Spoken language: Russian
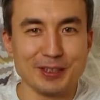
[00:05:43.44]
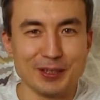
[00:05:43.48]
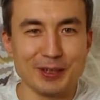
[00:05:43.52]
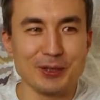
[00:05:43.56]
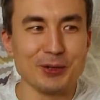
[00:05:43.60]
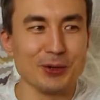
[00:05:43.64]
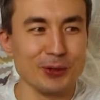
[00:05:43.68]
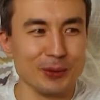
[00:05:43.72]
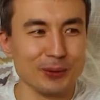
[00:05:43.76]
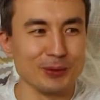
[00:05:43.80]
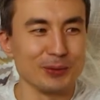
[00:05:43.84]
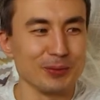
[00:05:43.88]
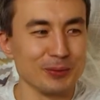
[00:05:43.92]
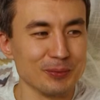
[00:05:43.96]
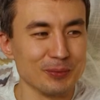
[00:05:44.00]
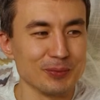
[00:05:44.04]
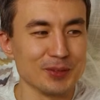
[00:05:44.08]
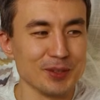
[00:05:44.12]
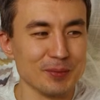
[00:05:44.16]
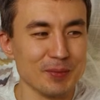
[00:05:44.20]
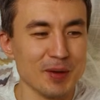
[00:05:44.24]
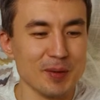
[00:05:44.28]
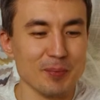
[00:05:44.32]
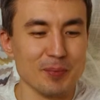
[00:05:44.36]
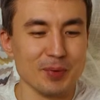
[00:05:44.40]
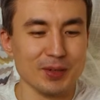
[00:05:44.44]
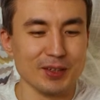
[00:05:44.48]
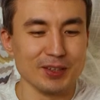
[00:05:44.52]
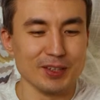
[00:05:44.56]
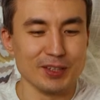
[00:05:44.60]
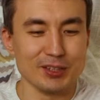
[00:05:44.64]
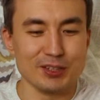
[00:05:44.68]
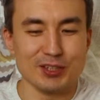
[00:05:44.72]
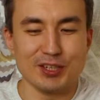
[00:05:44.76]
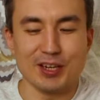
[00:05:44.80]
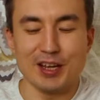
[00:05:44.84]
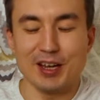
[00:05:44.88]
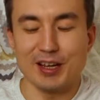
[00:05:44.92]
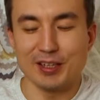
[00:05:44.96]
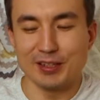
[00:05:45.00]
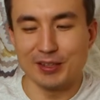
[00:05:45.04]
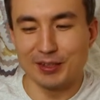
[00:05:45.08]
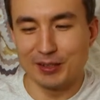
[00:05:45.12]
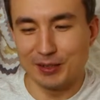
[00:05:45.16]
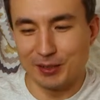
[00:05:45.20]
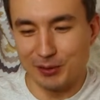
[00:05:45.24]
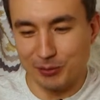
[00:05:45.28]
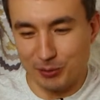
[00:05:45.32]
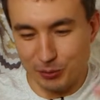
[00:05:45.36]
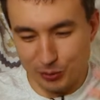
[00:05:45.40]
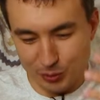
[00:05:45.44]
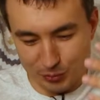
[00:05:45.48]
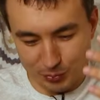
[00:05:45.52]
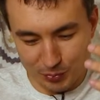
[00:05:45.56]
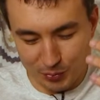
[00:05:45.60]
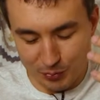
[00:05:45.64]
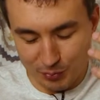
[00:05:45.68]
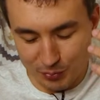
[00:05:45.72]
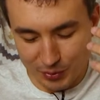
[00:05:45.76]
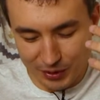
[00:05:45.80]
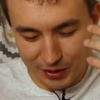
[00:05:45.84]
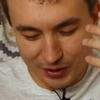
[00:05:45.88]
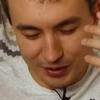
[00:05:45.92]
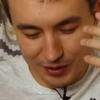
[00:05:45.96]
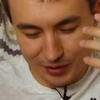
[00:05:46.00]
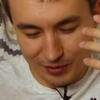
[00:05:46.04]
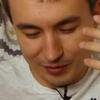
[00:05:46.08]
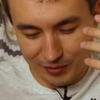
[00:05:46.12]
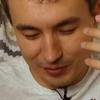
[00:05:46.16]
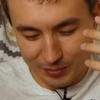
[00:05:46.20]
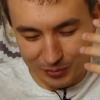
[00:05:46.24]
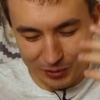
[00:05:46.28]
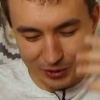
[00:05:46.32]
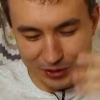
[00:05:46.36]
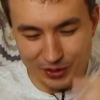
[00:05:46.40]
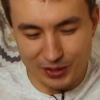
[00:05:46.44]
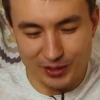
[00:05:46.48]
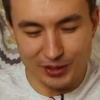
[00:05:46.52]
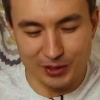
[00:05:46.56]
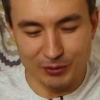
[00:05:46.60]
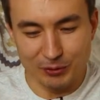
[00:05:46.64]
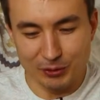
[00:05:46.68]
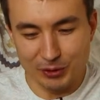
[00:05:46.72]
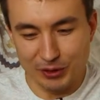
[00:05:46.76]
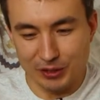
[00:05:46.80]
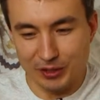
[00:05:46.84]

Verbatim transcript: нытье тебя поглощает, и ты такой, типа, блин, вообще.